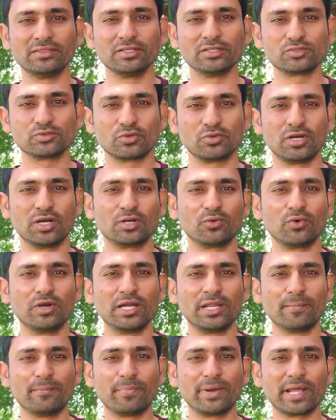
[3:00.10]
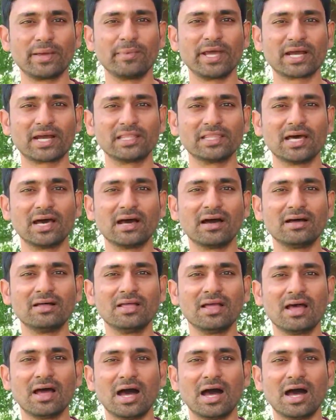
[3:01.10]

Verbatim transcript: నీకు అందిస్తున్నటువంటి ప్రేమే కదా